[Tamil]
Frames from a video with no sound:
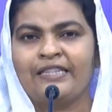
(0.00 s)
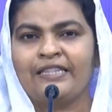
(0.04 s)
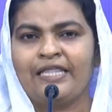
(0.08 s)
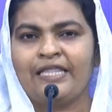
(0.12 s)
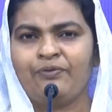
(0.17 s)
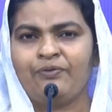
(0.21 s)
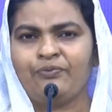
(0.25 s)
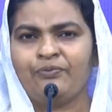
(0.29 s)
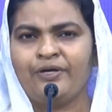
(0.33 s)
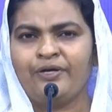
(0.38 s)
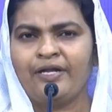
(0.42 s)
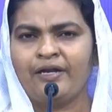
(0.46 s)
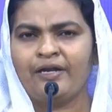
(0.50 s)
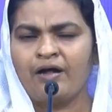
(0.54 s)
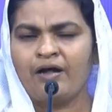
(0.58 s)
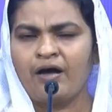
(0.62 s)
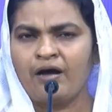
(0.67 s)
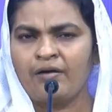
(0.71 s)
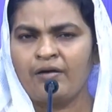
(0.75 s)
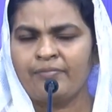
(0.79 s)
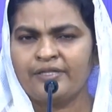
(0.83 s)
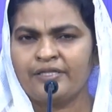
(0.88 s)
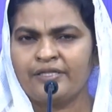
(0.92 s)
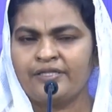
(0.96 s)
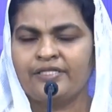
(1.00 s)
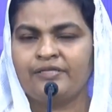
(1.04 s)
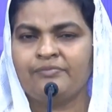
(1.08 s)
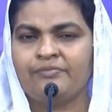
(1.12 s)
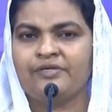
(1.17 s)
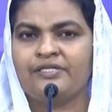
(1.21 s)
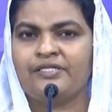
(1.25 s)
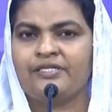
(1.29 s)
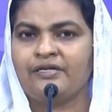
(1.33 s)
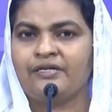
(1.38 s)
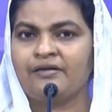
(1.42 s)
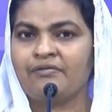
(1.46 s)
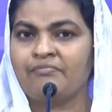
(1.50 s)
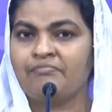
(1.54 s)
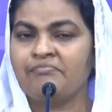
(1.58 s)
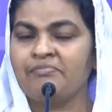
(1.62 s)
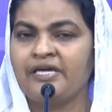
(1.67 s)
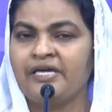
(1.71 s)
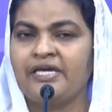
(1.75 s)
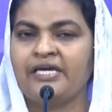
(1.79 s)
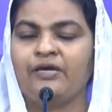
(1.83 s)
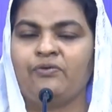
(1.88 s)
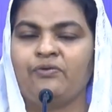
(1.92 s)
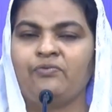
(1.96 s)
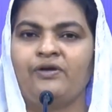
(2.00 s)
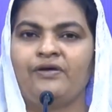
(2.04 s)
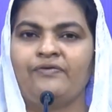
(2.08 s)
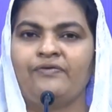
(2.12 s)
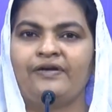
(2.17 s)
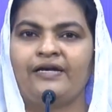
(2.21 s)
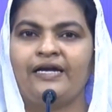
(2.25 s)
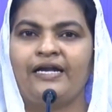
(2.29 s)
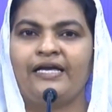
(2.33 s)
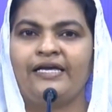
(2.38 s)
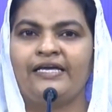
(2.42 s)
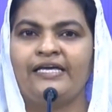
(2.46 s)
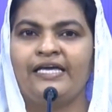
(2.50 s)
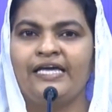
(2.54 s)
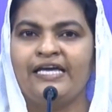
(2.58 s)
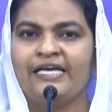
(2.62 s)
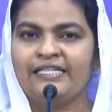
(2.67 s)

தேவனுடைய நாமத்தின் மீது நம்பிக்கை உள்ளவர்களை